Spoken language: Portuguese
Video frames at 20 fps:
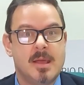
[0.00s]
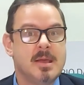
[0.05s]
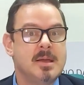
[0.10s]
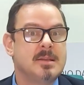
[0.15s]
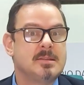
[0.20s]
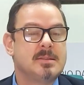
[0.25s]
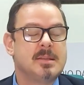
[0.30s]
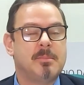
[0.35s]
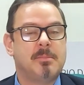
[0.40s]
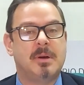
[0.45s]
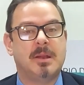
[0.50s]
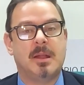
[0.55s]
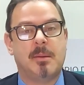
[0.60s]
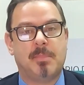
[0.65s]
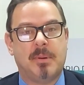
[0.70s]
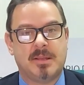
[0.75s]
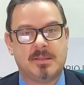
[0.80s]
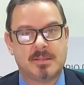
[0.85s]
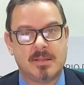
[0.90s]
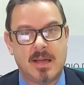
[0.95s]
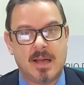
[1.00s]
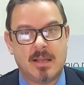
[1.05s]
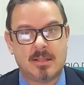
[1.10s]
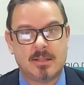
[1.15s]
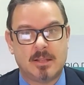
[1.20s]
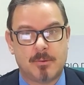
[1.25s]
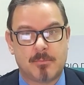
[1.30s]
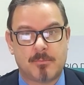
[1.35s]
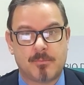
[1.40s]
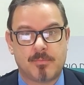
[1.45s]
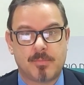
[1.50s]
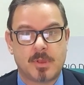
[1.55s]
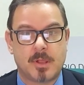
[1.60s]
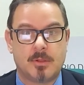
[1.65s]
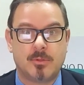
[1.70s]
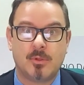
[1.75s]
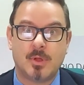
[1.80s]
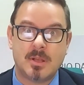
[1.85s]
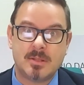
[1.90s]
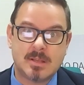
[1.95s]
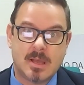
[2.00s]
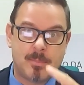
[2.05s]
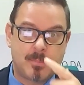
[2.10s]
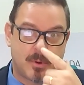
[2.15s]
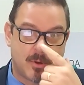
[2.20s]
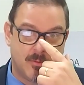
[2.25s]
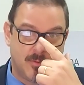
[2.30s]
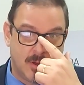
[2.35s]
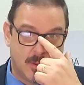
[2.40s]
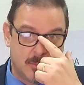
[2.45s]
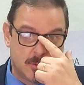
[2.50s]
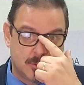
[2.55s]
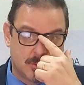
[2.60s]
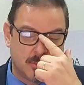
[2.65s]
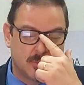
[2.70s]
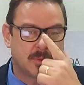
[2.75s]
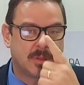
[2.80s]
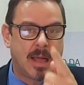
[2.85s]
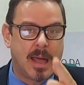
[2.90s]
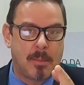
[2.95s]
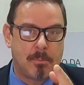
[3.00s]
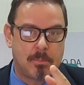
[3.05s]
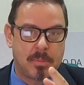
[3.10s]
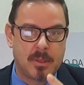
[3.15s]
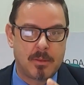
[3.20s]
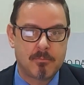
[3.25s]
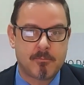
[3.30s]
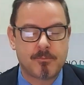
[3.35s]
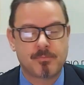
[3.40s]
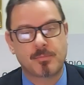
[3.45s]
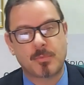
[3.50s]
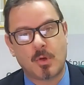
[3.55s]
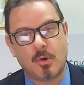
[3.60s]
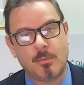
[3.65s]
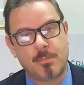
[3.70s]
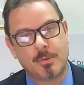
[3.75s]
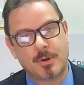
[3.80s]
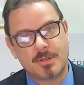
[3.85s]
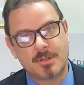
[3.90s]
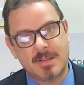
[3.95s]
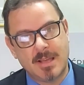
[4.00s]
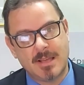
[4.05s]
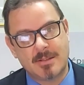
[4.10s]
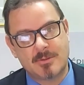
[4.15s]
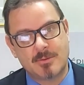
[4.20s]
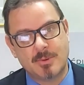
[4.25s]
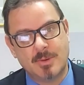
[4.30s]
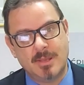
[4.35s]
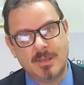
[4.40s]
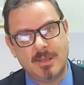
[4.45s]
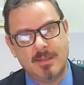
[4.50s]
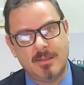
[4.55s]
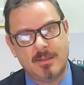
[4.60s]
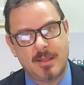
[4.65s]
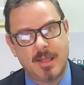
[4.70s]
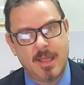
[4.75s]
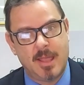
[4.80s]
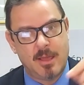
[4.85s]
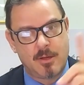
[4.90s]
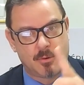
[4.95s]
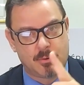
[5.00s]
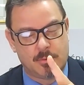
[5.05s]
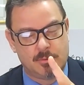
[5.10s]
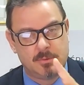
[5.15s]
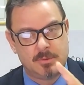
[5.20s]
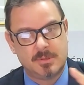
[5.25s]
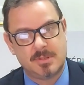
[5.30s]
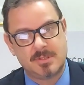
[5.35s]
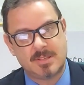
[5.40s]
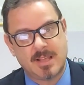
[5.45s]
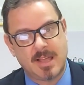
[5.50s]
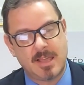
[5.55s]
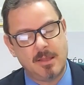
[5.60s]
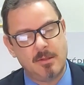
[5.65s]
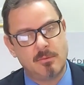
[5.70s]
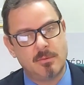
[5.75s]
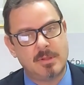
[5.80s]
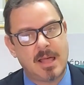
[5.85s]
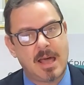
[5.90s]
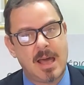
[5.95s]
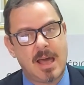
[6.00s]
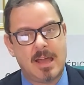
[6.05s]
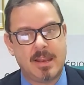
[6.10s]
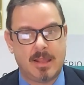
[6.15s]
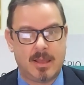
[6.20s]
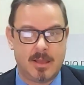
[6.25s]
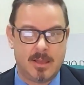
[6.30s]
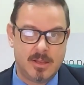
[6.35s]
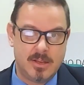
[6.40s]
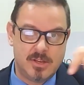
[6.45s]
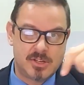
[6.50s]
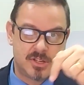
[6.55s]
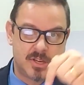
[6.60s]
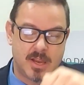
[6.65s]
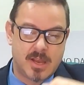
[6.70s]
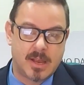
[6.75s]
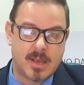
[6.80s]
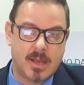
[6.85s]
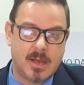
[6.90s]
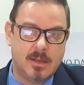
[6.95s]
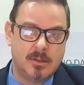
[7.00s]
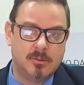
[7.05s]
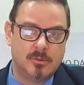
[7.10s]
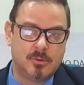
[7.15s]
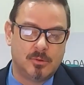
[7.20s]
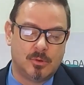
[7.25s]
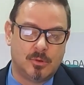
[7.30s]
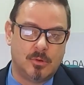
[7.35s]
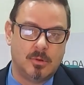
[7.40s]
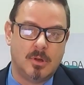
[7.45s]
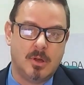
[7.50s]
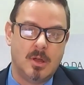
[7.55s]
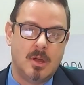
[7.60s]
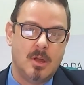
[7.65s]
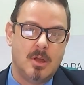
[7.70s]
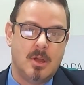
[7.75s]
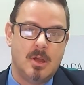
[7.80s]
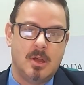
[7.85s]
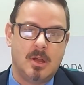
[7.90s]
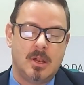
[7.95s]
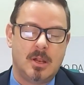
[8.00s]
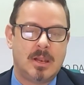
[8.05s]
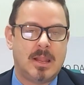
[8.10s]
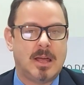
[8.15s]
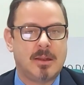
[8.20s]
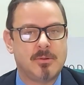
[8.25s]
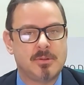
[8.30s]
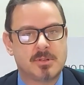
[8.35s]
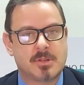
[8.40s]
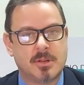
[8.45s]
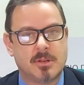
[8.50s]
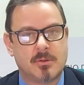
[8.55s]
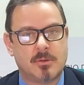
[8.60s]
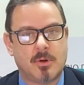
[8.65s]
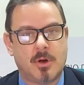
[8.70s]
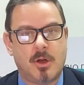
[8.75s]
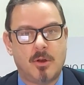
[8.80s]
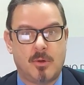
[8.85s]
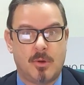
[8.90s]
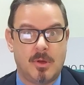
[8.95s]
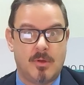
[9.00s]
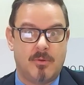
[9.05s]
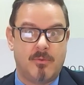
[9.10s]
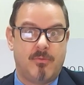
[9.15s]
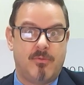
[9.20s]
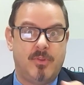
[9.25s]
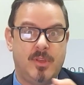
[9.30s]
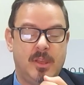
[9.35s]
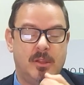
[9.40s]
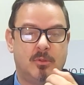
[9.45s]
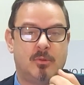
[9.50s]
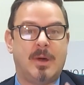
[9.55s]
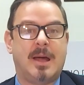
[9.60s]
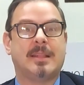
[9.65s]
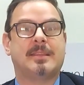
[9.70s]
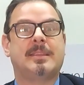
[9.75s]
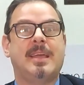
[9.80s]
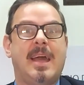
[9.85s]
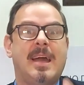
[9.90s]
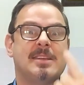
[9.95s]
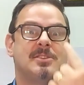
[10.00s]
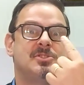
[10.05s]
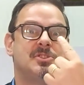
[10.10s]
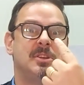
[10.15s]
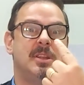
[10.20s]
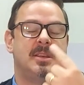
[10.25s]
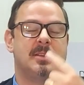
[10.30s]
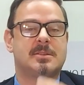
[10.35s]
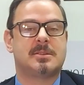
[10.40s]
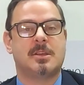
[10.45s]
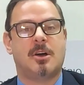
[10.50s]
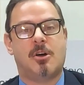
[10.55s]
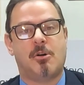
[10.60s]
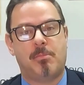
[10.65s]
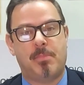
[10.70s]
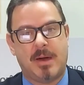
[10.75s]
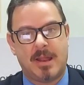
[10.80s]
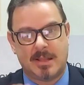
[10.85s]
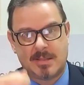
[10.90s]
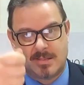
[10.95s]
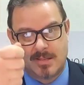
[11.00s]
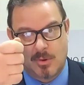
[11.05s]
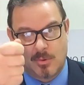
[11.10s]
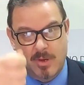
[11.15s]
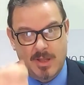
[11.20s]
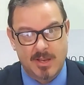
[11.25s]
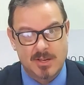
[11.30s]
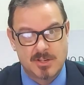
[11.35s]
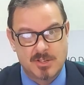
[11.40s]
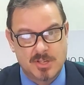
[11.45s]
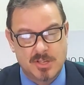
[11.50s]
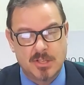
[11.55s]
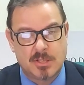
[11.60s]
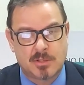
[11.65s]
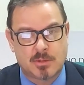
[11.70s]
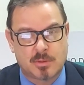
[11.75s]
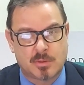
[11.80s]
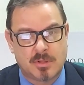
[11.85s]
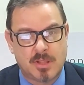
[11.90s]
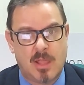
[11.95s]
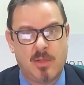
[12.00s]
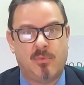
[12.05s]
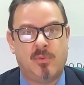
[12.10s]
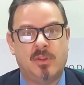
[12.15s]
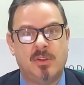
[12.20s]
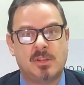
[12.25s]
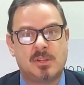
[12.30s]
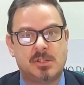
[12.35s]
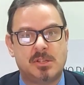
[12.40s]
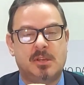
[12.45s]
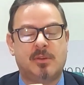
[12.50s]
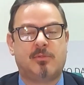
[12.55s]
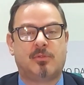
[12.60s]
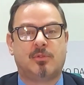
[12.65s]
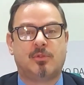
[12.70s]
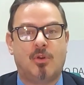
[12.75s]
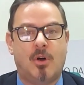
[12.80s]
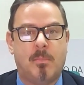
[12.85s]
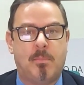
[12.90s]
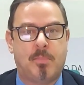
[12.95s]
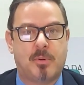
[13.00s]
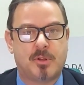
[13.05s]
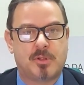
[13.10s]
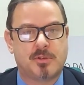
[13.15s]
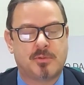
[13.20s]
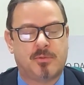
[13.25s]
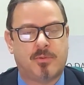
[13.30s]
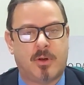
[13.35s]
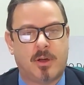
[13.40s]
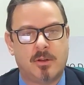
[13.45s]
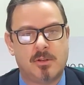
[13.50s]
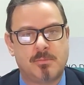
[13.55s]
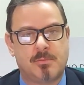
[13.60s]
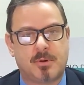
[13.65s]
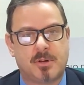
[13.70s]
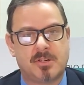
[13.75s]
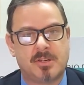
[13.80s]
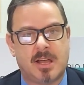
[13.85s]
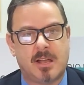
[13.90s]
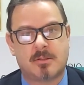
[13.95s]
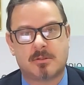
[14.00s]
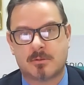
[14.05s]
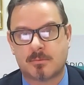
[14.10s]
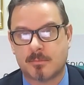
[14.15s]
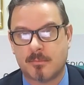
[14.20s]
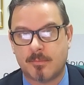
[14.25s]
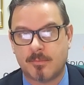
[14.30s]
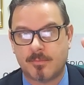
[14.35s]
Semana passada, nós aprovamos um TAP, o processo inteiro, saindo da área e chegando lá no escritório, vindo até a direção para seu registro definitivo no portfólio de projetos,